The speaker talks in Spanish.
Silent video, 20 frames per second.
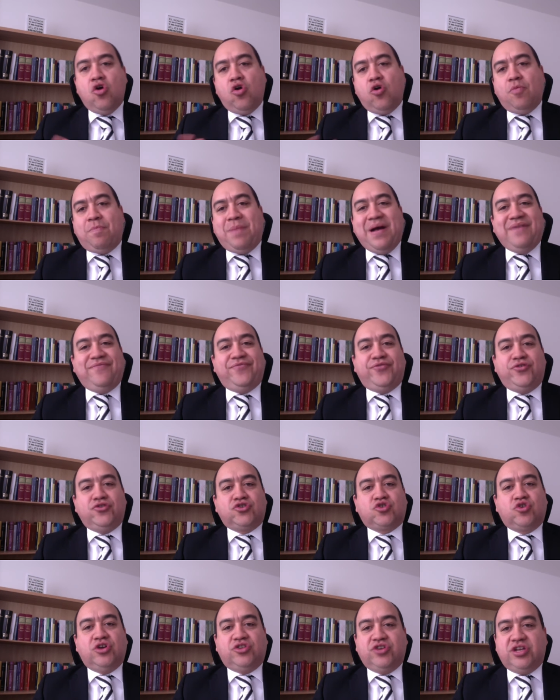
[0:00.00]
o
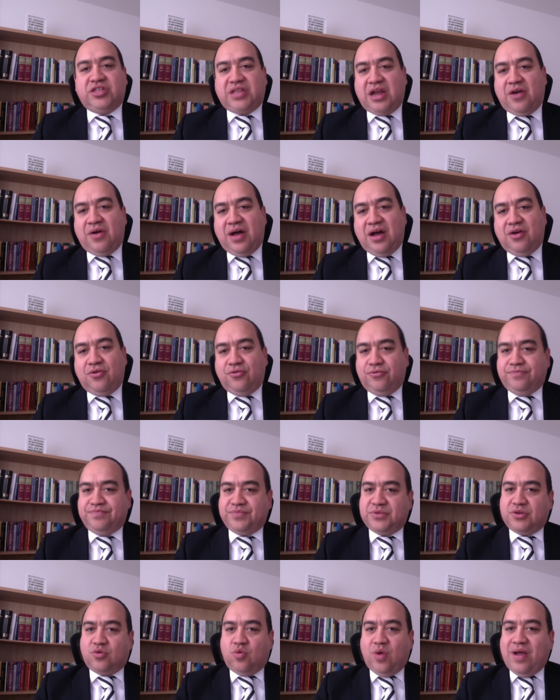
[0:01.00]
pactos colectivos de trabajo,
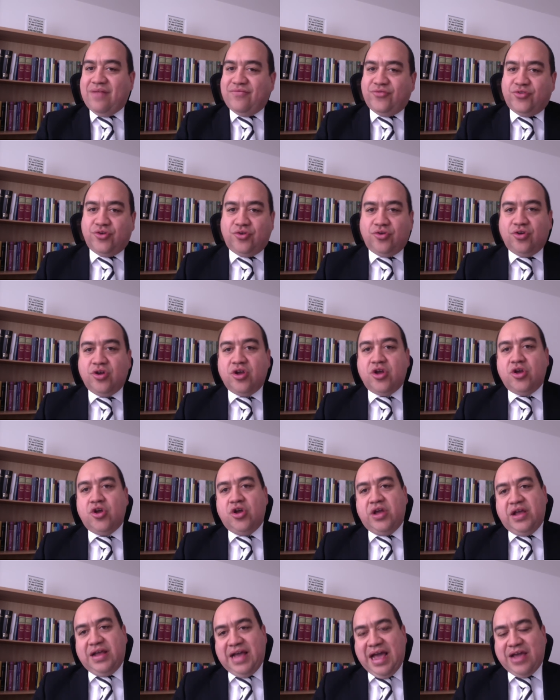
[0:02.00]
cuando
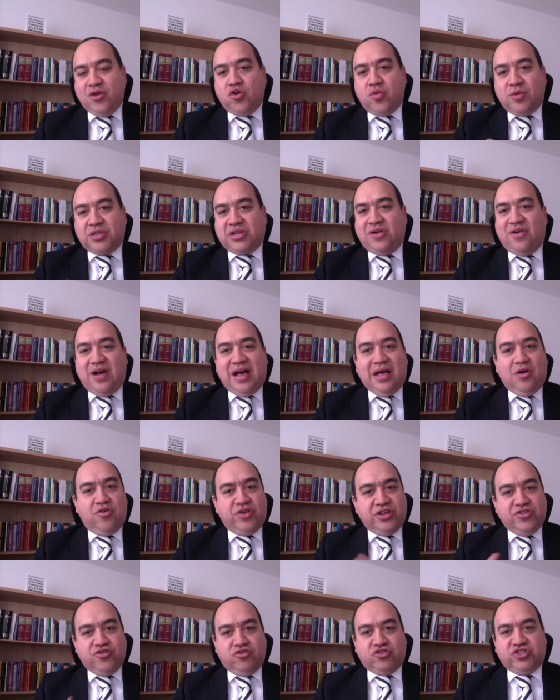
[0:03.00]
hay un grupo de
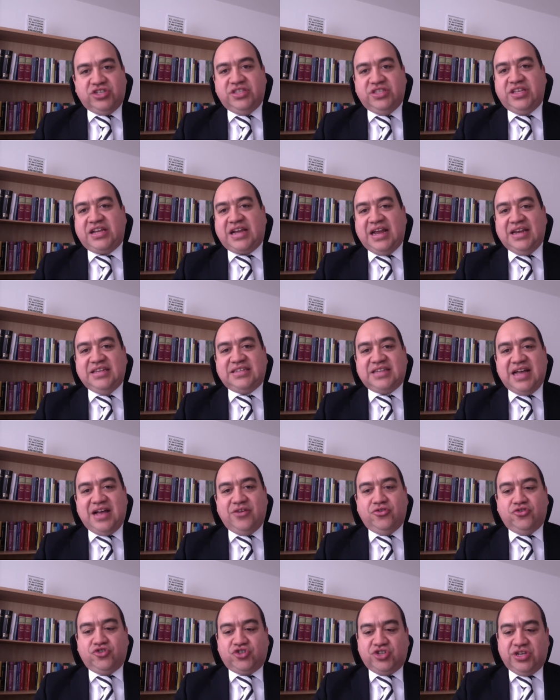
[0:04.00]
trabajadores no
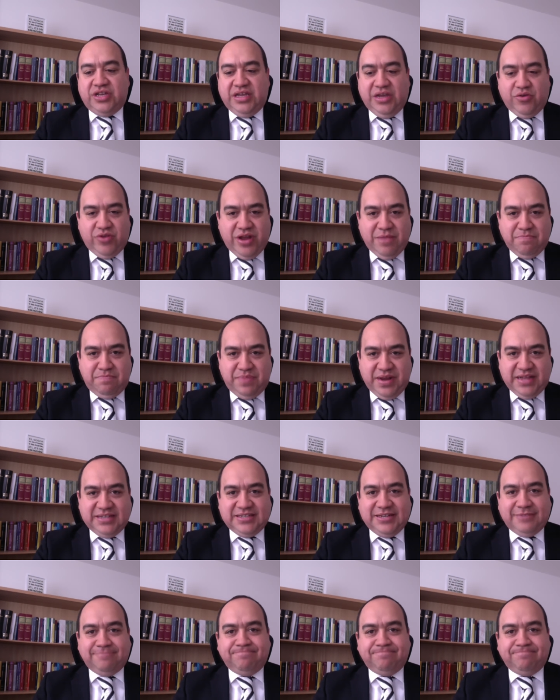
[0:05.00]
sindicalizados y una empresa.